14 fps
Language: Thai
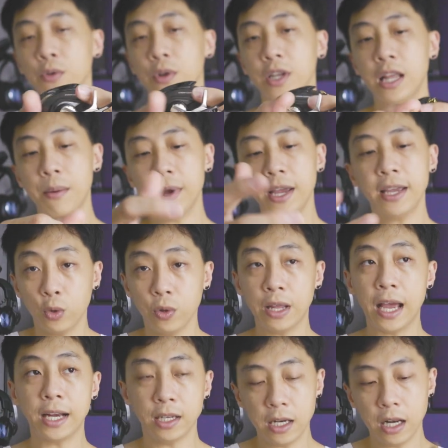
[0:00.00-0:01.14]
ตัวนี้ทำให้ทน
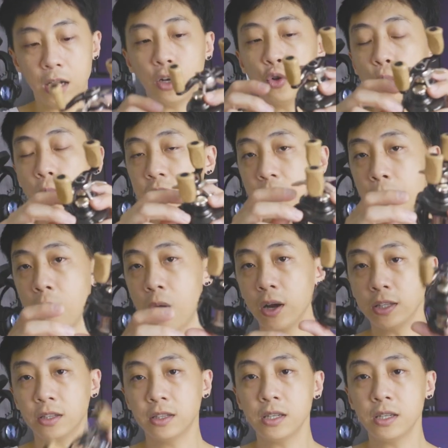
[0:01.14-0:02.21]
ทานขึ้นแล้วก็ดูซัพพอร์ต